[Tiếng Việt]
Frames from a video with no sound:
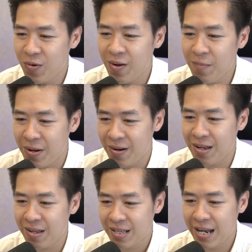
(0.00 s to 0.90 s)
nói là bảo
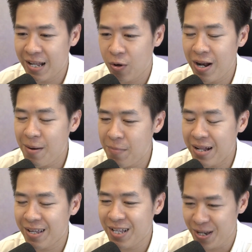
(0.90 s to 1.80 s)
là thầy nói lan
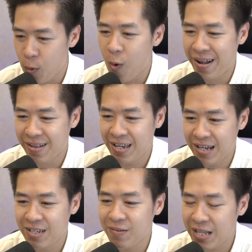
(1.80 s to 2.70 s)
man thế thì buồn
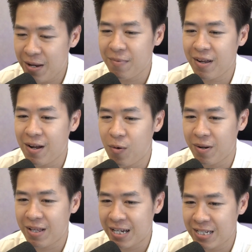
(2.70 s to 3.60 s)
nhé. Nhưng mà thêm một cái câu
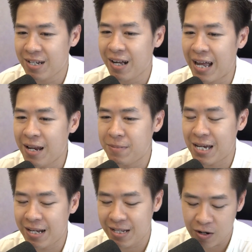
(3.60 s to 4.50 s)
là thầy chỉ là cái đẹp
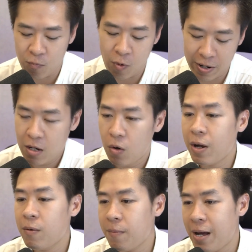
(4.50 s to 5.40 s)
trai thì không buồn. Ok
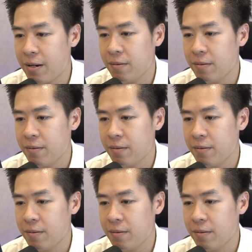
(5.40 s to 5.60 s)
không các bạn?